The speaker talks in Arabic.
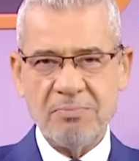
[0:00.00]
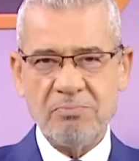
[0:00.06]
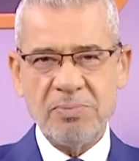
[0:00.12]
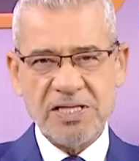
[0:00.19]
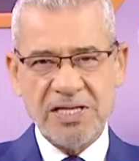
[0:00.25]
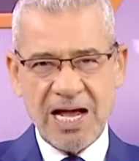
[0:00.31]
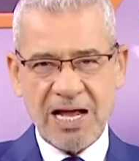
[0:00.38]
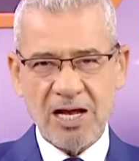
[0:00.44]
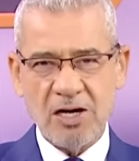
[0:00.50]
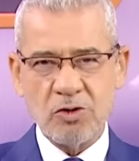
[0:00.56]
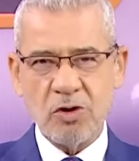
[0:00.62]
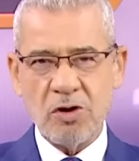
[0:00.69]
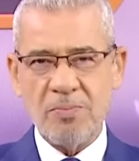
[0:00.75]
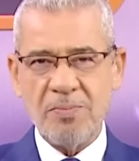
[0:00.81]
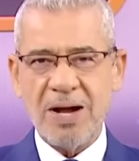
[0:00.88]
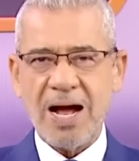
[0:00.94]

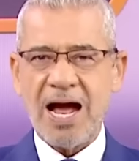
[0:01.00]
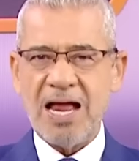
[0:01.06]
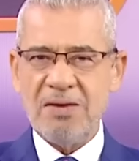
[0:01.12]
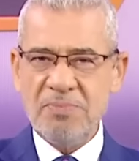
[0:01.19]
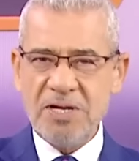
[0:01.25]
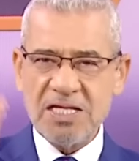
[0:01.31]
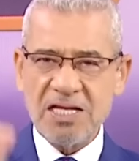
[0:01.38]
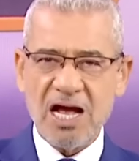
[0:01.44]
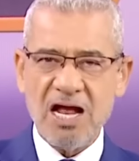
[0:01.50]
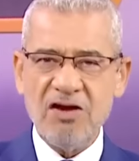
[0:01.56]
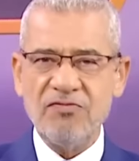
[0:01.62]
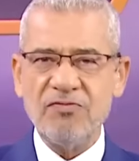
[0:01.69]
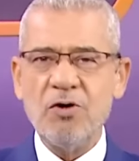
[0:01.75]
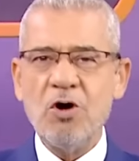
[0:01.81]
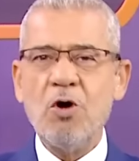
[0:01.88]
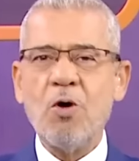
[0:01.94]
بتدخلكم على المئة ألف
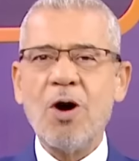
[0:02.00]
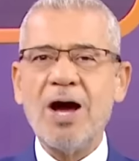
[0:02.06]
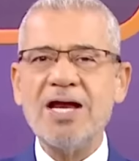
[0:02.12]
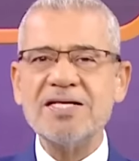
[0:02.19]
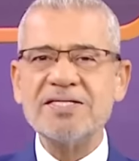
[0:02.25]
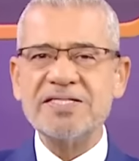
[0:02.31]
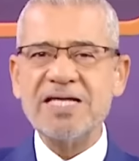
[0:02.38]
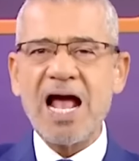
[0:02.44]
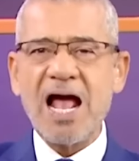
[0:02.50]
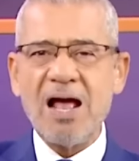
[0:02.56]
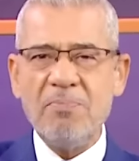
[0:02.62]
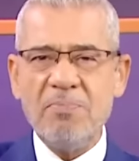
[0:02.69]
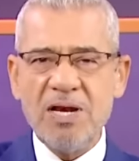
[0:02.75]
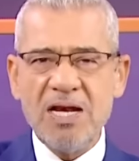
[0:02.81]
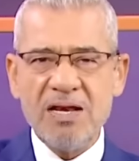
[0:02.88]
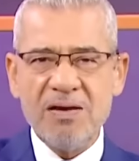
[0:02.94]
وعلى
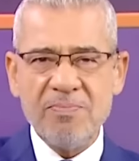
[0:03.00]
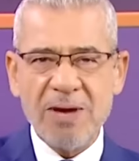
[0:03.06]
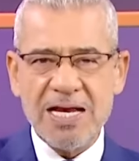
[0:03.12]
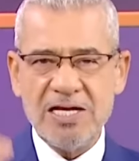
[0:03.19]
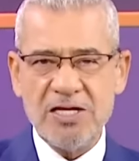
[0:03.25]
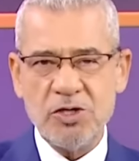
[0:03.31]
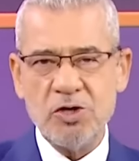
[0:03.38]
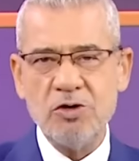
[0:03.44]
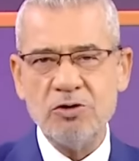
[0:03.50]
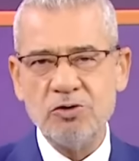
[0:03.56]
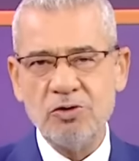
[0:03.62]
سحب المليون